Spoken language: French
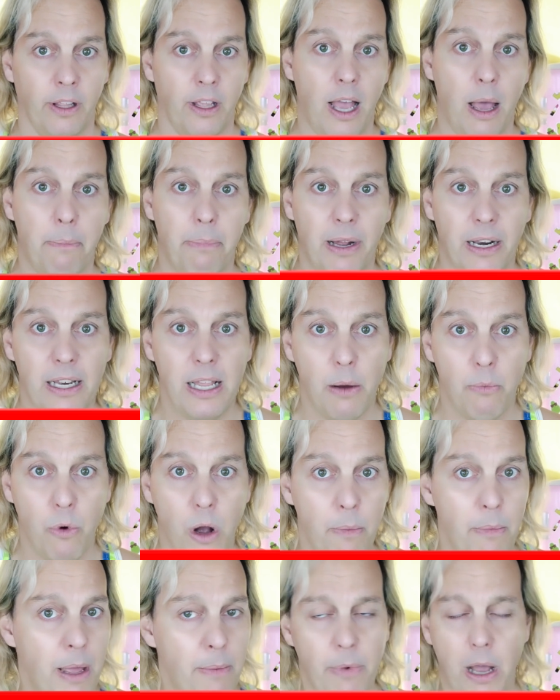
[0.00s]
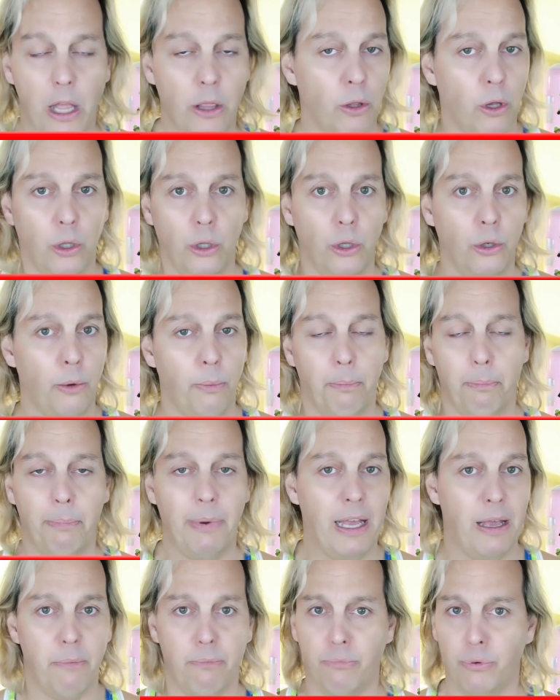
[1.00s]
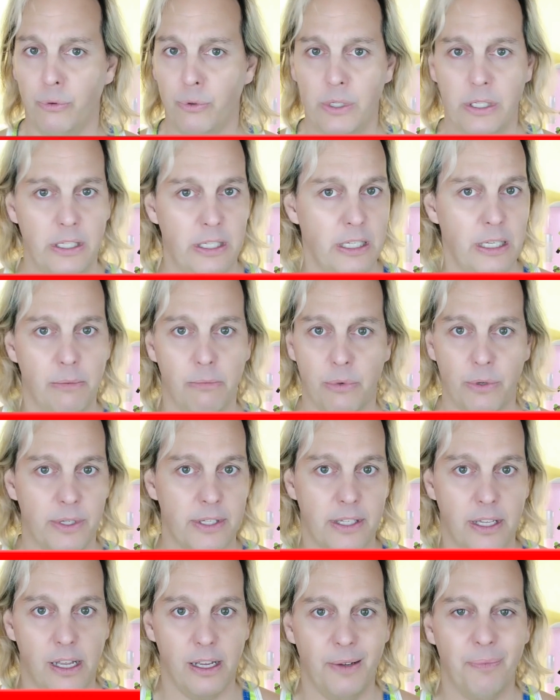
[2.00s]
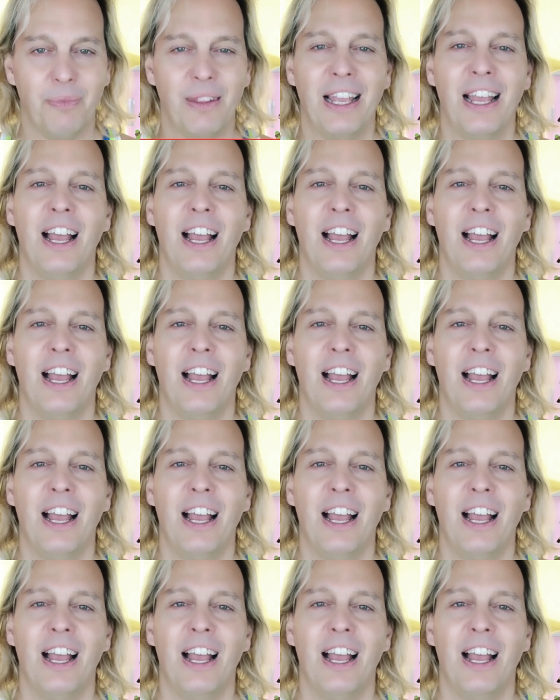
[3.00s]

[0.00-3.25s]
À parler à moi-même Ah non, non, non, pas possible ça.